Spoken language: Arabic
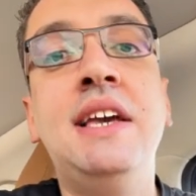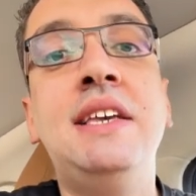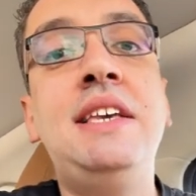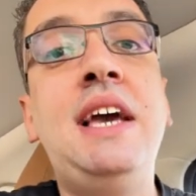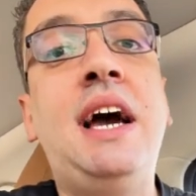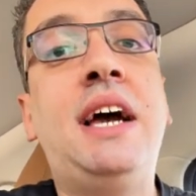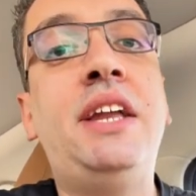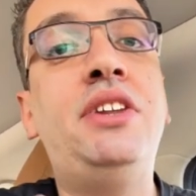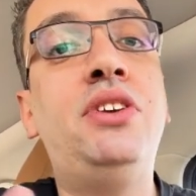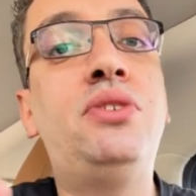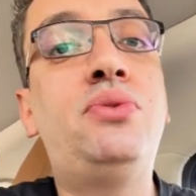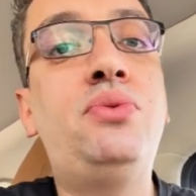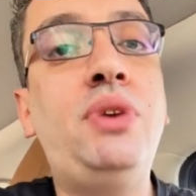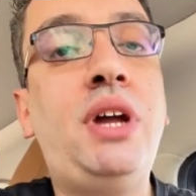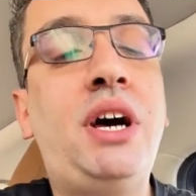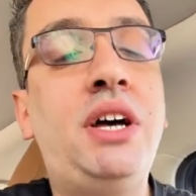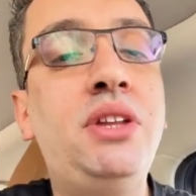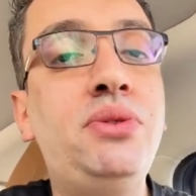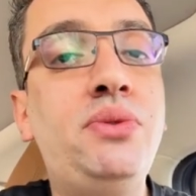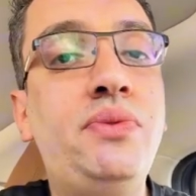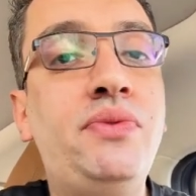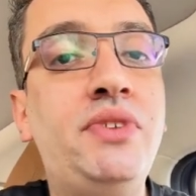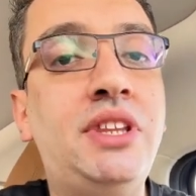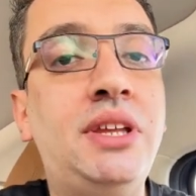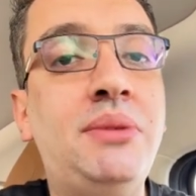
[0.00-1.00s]
يعني يكون
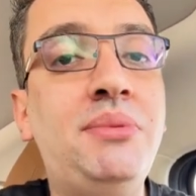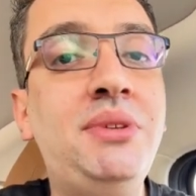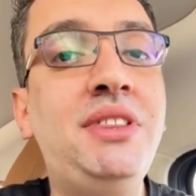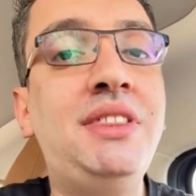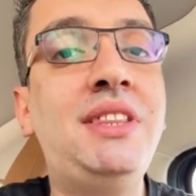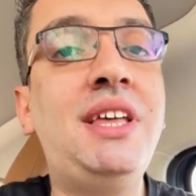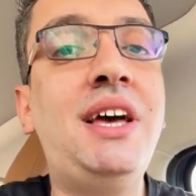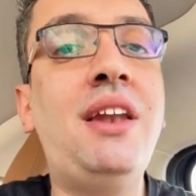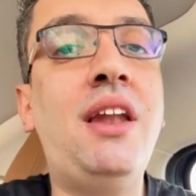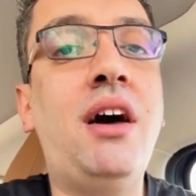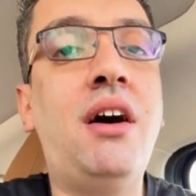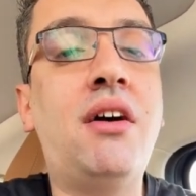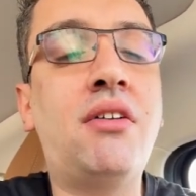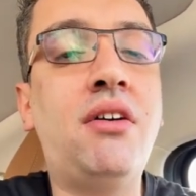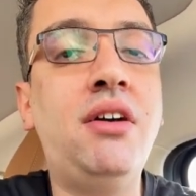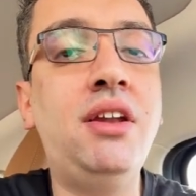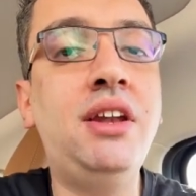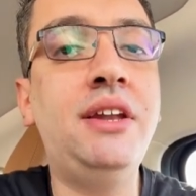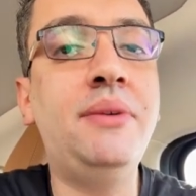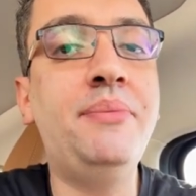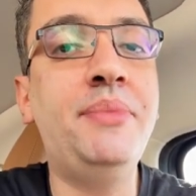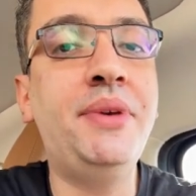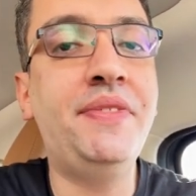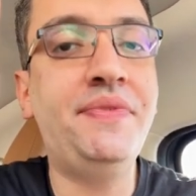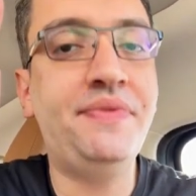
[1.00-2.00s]
عنده فيتامين د
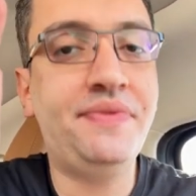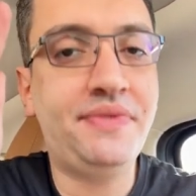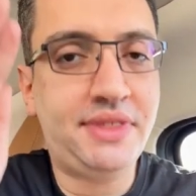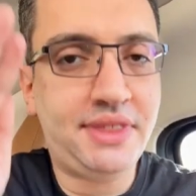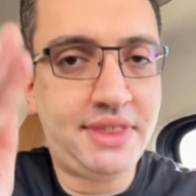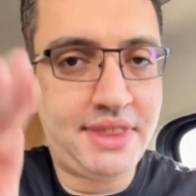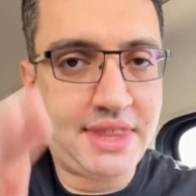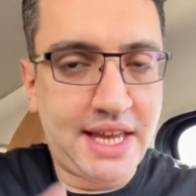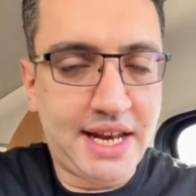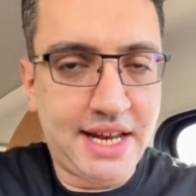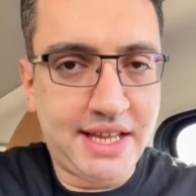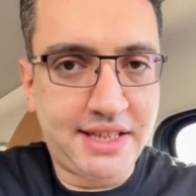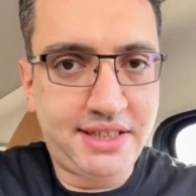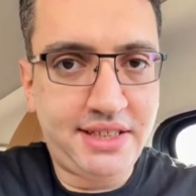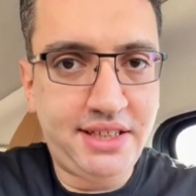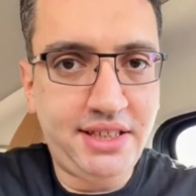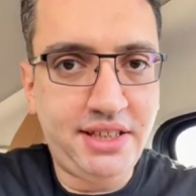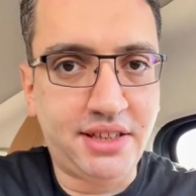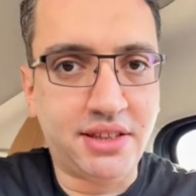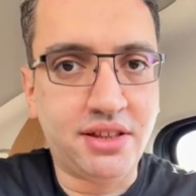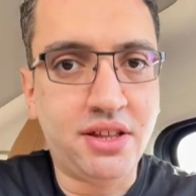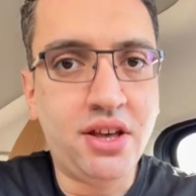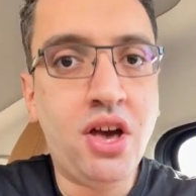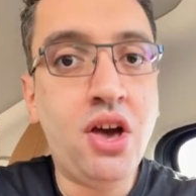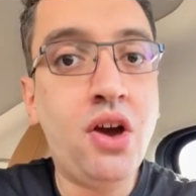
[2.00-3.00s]
اقل من
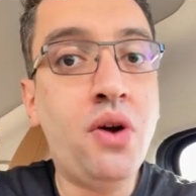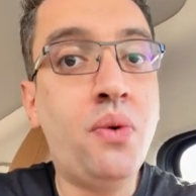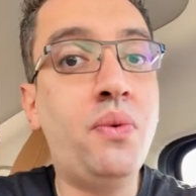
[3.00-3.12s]
30